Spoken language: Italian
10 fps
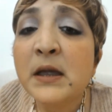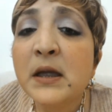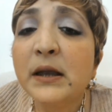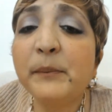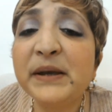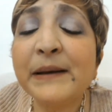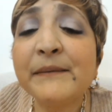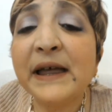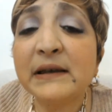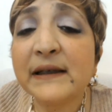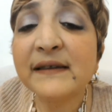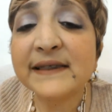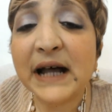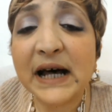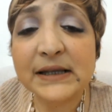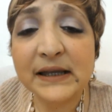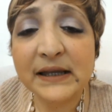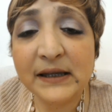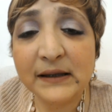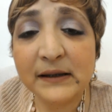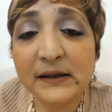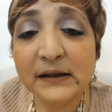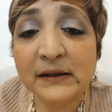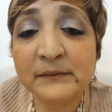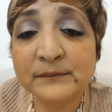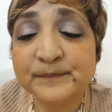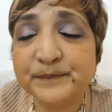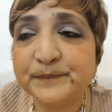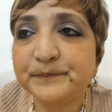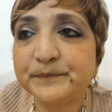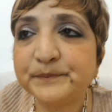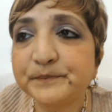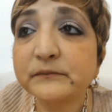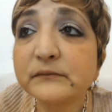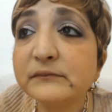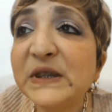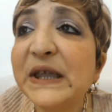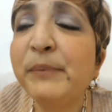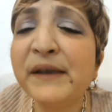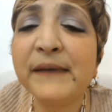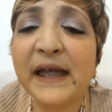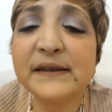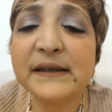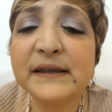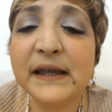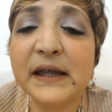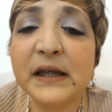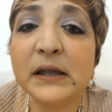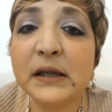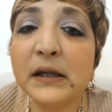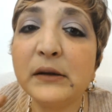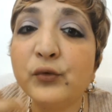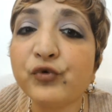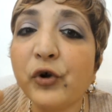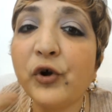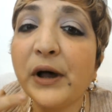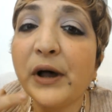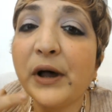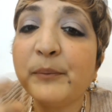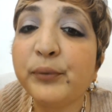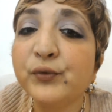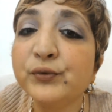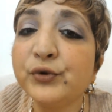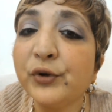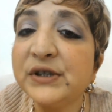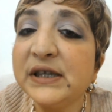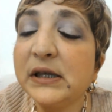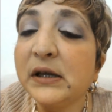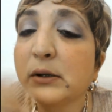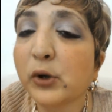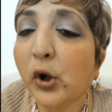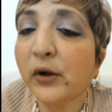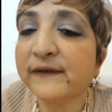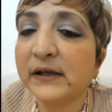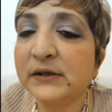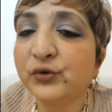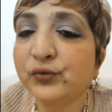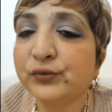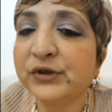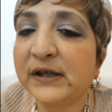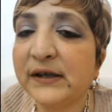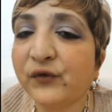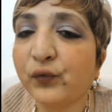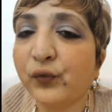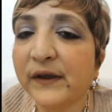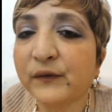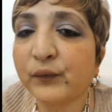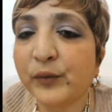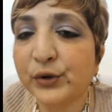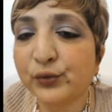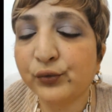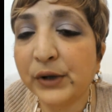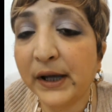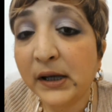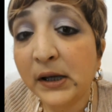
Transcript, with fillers: La primavera-estate... Ehm, prevede eh, l'uso appunto di rosa in tutte le sue sfumature.